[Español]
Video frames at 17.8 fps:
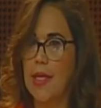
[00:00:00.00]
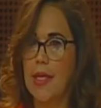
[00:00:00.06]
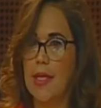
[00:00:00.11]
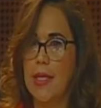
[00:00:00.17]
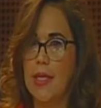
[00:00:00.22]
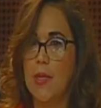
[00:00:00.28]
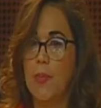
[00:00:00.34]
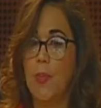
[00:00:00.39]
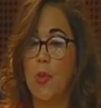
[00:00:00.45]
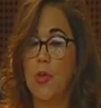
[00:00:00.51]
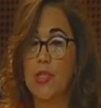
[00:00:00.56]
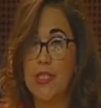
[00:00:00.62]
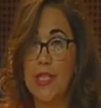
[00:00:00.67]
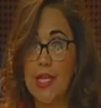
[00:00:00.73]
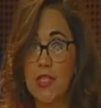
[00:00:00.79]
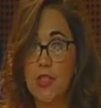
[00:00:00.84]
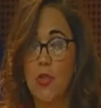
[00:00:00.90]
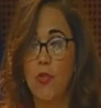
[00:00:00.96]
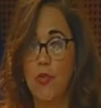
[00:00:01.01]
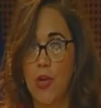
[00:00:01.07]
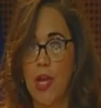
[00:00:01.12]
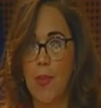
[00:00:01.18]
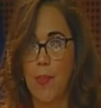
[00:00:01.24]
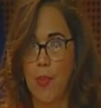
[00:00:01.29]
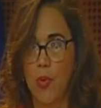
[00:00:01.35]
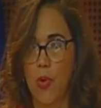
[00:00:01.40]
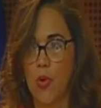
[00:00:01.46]
Y por si esto
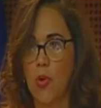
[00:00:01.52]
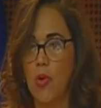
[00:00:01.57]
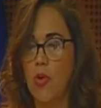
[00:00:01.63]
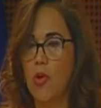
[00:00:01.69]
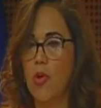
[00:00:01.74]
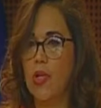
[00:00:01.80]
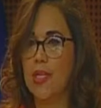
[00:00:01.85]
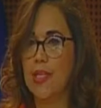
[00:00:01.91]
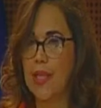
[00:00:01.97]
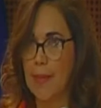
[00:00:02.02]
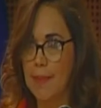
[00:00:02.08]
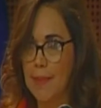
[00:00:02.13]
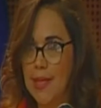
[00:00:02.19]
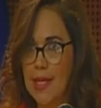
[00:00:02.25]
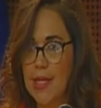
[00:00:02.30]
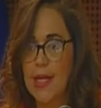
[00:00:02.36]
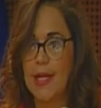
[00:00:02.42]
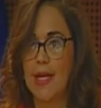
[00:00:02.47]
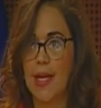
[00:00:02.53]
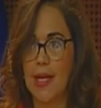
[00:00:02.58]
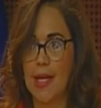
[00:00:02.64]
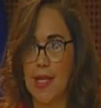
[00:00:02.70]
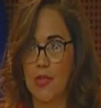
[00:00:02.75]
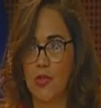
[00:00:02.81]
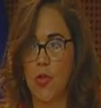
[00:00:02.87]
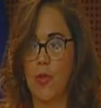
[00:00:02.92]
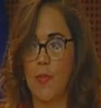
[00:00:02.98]
fuera poco, también en el
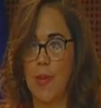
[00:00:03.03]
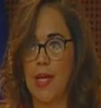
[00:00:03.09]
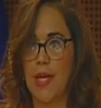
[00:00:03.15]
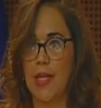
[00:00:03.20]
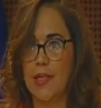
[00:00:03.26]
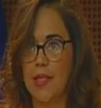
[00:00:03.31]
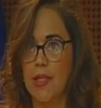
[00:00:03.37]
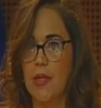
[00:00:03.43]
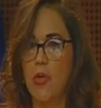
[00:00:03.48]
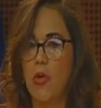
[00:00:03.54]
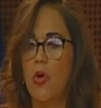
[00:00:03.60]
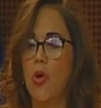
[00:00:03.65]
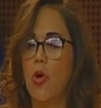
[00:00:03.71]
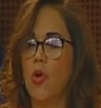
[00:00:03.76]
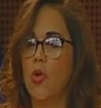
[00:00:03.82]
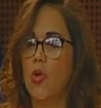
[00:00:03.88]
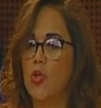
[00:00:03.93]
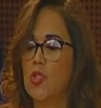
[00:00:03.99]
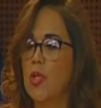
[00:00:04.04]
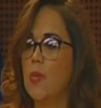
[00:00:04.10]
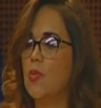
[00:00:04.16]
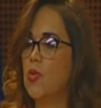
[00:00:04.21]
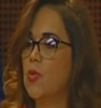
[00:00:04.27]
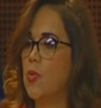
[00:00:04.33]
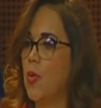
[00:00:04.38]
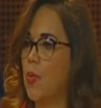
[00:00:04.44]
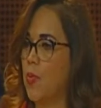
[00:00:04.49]
caso del Parlatino nos
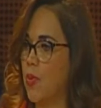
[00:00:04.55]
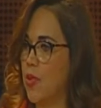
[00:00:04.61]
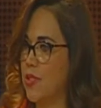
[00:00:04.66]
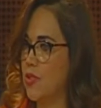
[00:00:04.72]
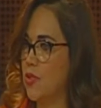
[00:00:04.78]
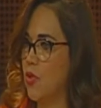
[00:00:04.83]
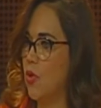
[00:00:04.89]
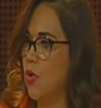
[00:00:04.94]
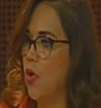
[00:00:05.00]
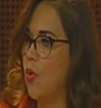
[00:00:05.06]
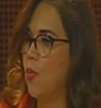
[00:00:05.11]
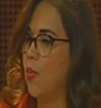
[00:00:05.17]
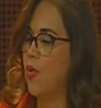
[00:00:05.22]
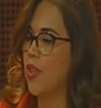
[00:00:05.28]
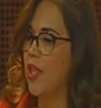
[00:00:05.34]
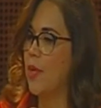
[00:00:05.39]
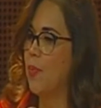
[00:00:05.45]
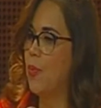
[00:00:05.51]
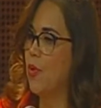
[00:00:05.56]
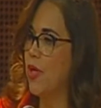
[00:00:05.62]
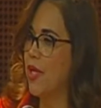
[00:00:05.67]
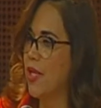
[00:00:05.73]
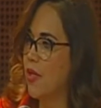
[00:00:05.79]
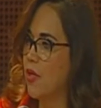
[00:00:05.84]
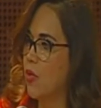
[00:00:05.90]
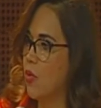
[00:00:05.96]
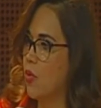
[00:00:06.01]
hemos propuesto poder
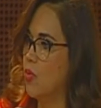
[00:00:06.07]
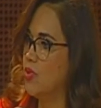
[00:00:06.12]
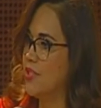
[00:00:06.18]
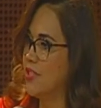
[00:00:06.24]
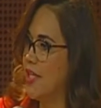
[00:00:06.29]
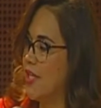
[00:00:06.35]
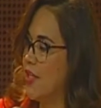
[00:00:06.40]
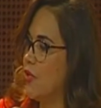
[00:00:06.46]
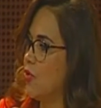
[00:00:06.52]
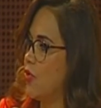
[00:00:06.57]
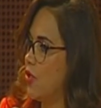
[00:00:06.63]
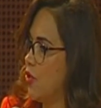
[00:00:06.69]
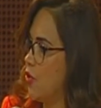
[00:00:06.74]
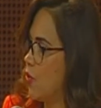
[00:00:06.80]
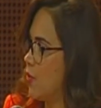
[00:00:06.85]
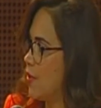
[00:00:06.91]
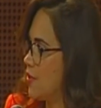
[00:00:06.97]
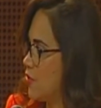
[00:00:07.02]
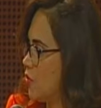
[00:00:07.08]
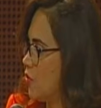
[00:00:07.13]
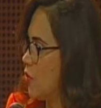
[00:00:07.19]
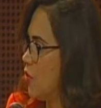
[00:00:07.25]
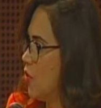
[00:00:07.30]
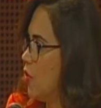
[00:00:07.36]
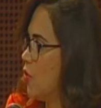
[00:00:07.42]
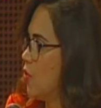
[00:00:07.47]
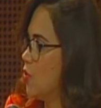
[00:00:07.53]
poner un sello de innovación,
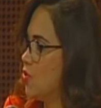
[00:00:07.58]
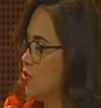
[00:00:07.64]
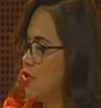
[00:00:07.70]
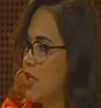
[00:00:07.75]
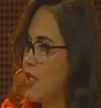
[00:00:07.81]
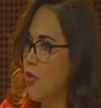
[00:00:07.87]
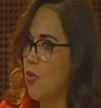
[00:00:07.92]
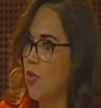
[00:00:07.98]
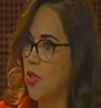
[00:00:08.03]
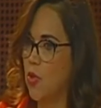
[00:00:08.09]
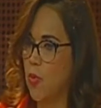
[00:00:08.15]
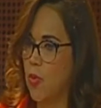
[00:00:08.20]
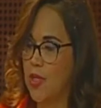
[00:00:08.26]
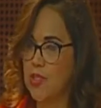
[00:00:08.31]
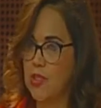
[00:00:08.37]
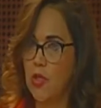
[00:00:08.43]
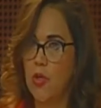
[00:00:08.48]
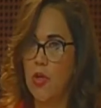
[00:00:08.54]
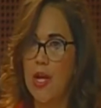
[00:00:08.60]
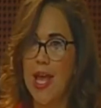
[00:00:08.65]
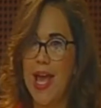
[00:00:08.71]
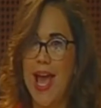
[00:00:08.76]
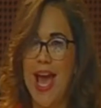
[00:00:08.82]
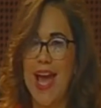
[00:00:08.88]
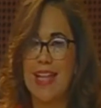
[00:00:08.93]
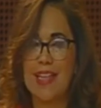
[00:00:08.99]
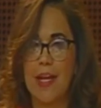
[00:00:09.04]
un sello de innovación
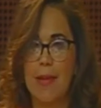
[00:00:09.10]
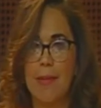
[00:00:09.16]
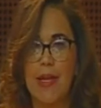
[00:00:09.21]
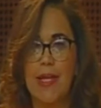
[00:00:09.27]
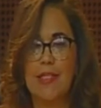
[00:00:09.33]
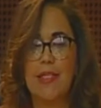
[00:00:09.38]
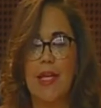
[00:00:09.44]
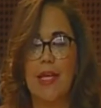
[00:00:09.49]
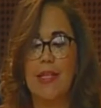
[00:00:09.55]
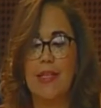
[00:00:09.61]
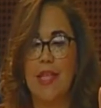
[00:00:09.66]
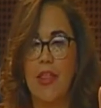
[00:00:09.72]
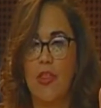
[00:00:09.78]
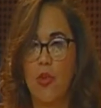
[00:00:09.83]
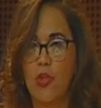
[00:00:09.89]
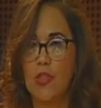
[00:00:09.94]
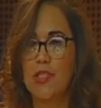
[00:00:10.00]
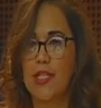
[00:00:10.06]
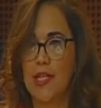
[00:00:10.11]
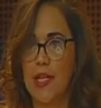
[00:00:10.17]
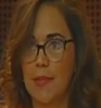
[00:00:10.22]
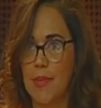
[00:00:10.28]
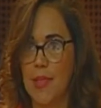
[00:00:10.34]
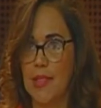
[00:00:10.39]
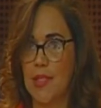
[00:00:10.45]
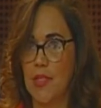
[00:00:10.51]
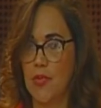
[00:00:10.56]
a través de dos
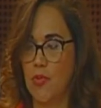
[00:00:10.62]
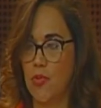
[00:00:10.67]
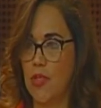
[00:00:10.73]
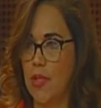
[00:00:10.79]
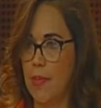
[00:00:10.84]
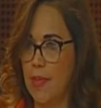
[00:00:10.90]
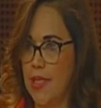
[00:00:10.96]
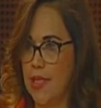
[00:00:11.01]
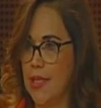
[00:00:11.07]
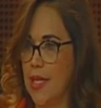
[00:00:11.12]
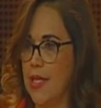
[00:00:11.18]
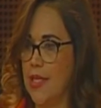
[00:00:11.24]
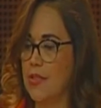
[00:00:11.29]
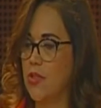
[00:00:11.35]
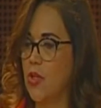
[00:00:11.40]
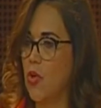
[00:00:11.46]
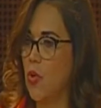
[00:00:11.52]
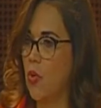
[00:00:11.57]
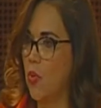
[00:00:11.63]
herramientas fundamentales.